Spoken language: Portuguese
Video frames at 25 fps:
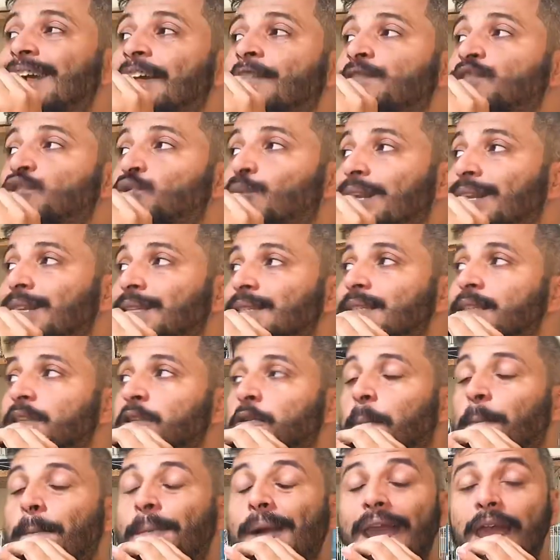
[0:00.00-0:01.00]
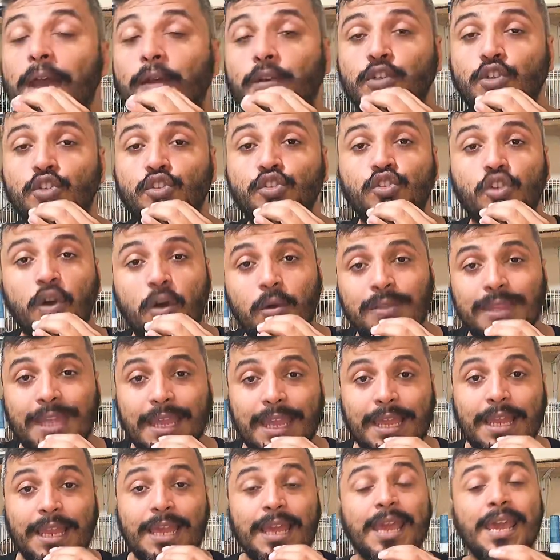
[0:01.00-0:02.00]
estar tá visualizando o prego de sol
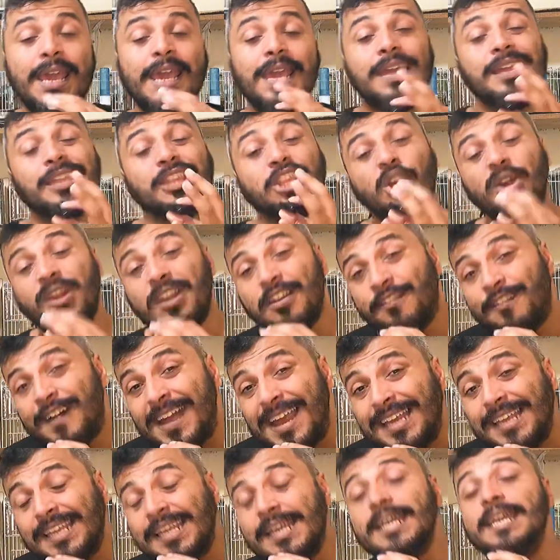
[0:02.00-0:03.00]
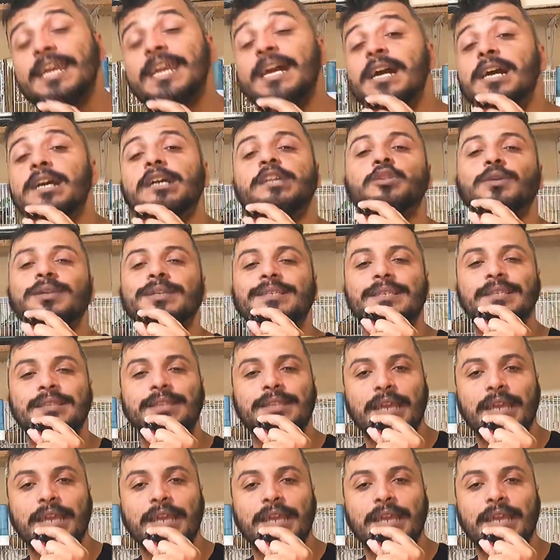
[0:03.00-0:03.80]
dele. Então ele vai criando esse